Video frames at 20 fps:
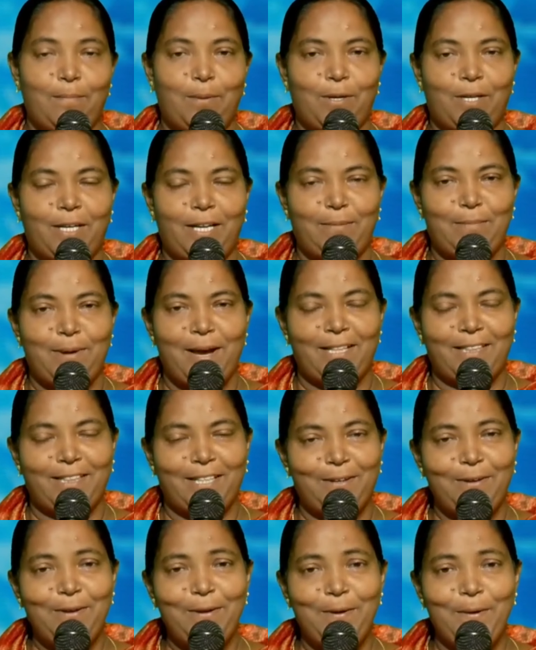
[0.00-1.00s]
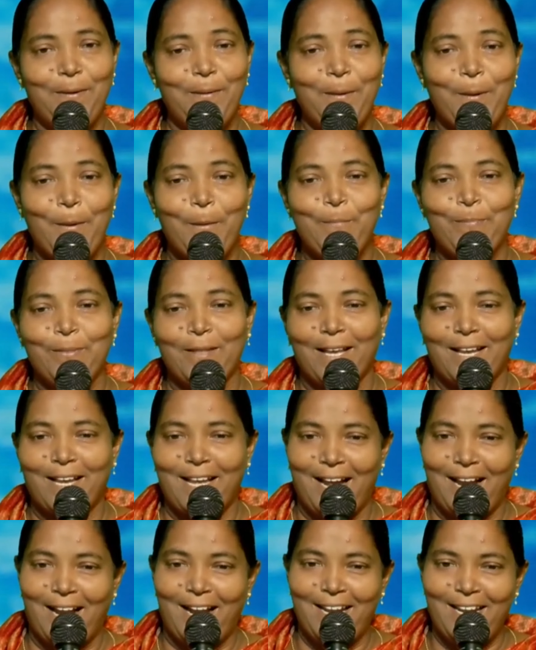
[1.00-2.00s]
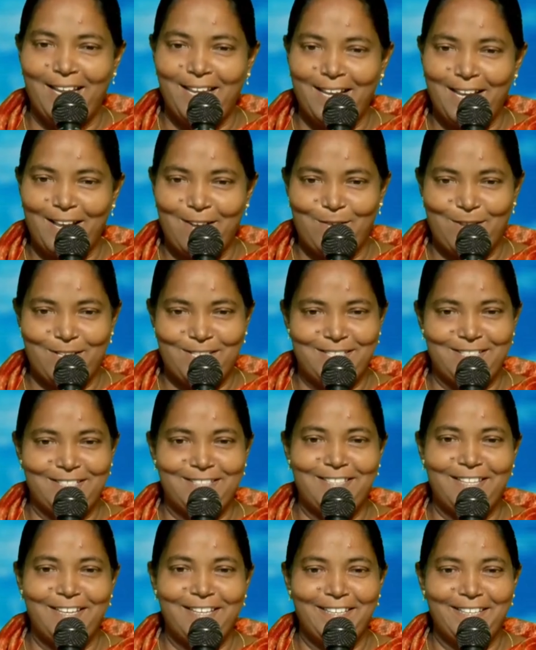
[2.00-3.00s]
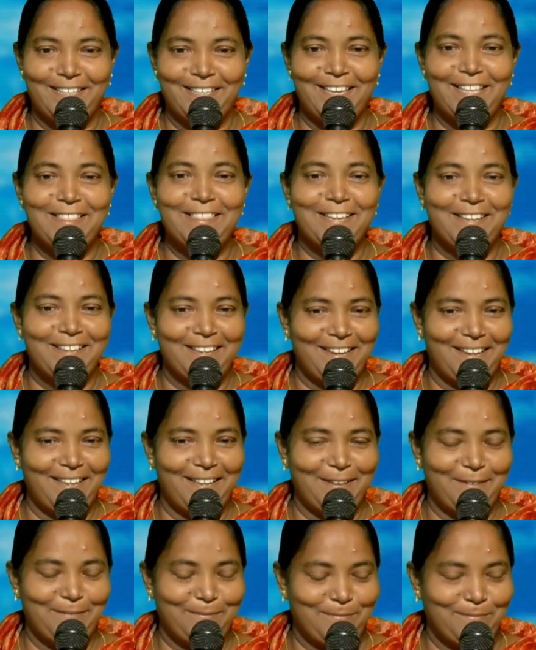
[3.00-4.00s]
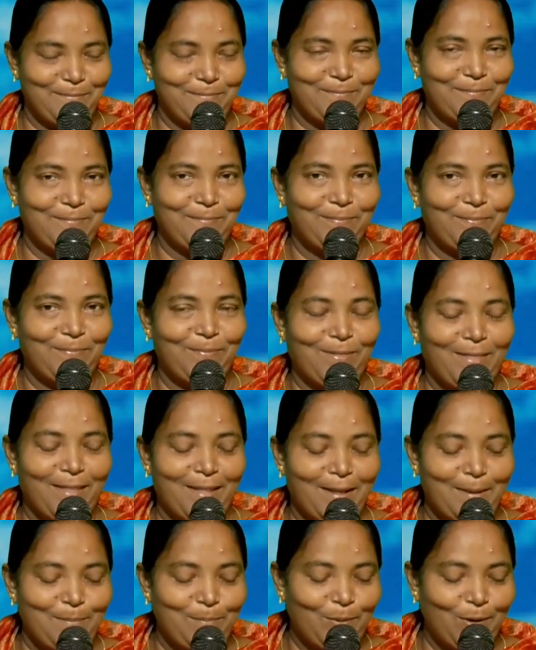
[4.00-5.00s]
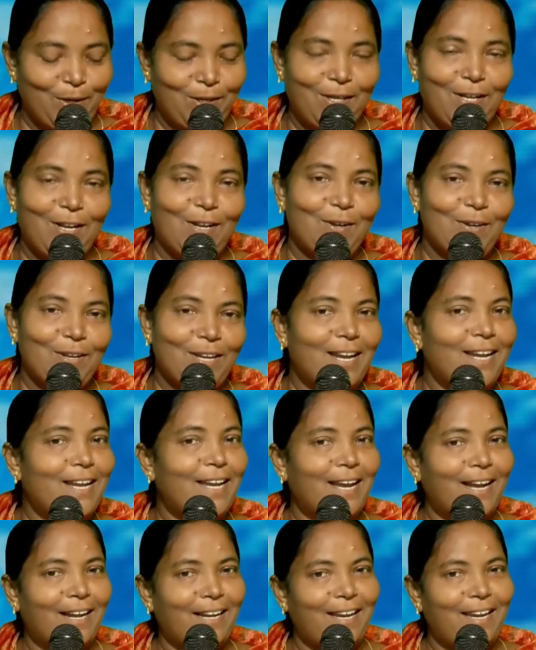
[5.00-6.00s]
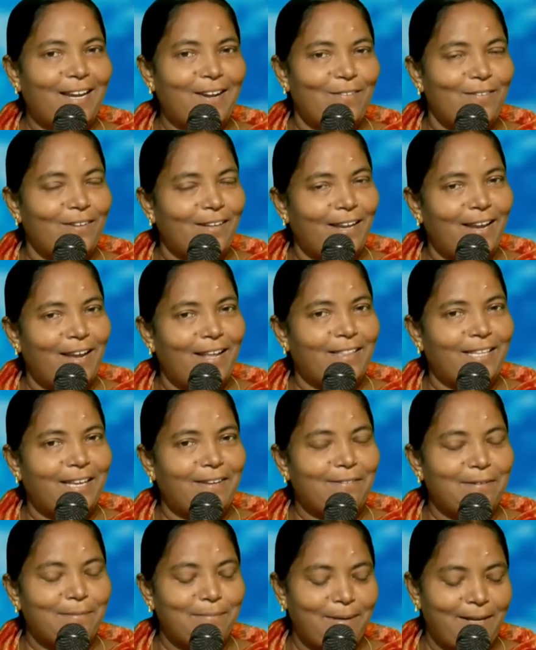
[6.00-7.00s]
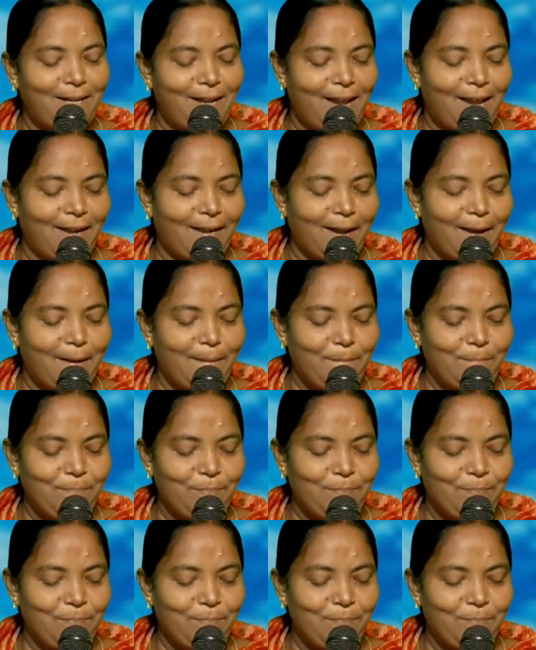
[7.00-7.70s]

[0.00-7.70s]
బుట్ట మాత్రం ఖాళీగా వస్తుంది ఇంటికి ఎందుకని బుట్టలో నీళ్ళు ఎక్కడైనా ఉంటాయా దేవుని బిడ్డలారా